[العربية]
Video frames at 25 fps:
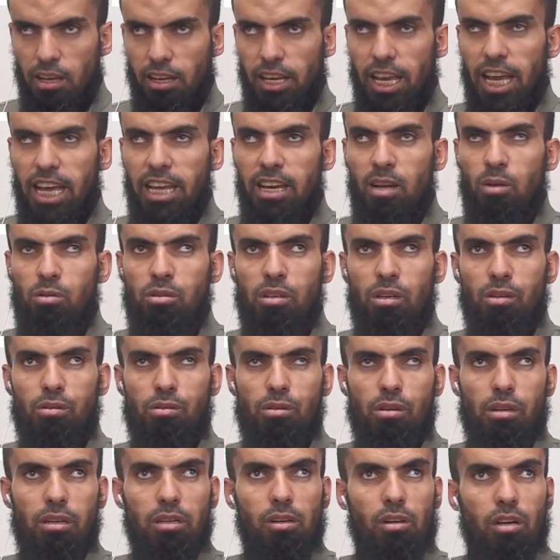كأنه
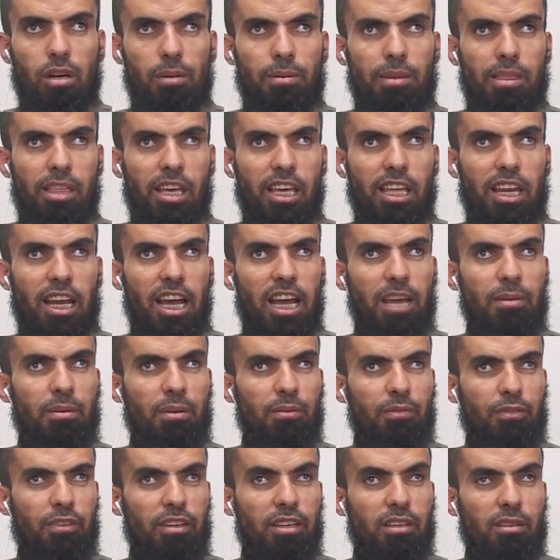سيصارحك بذكر
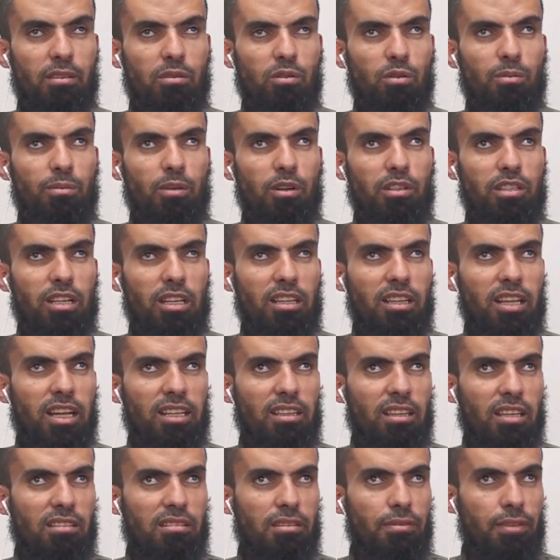عيب فيه ثم وجدت
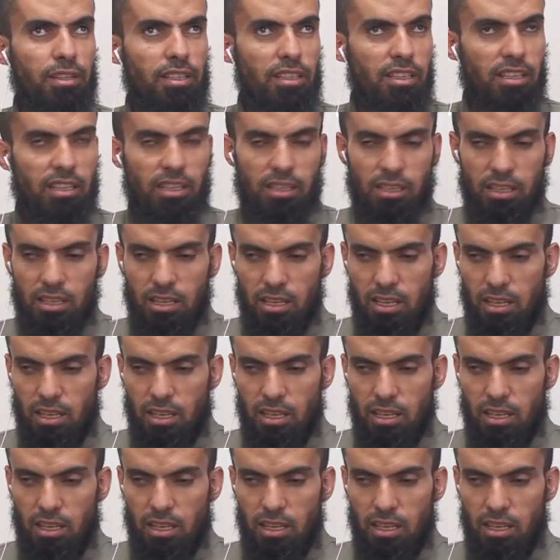أنت صفة إيه؟